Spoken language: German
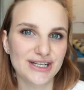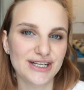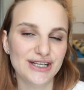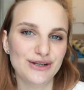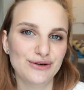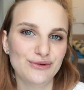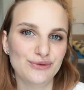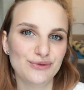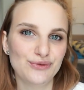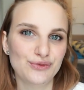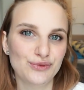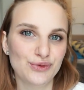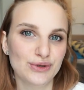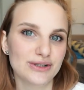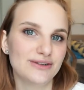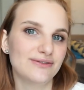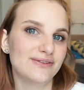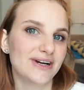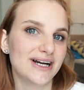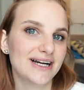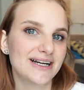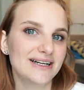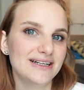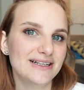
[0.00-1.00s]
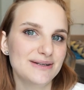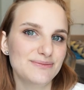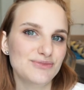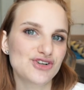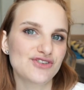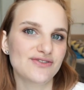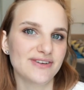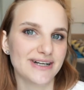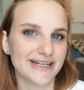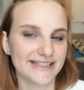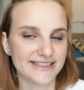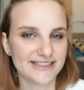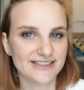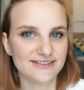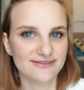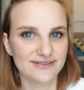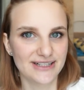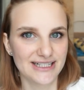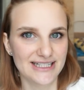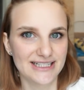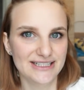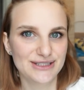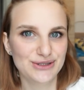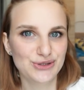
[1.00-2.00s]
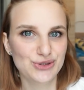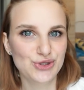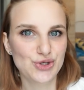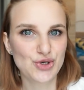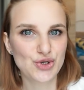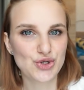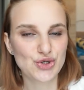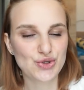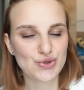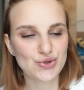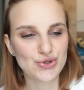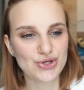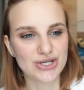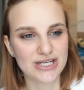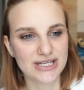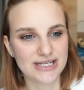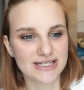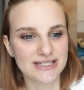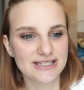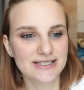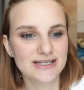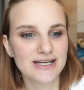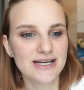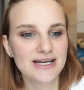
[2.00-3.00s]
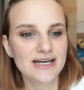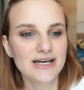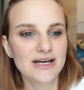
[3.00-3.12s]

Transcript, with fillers: in Furtwangen im Schwarzwald studiert.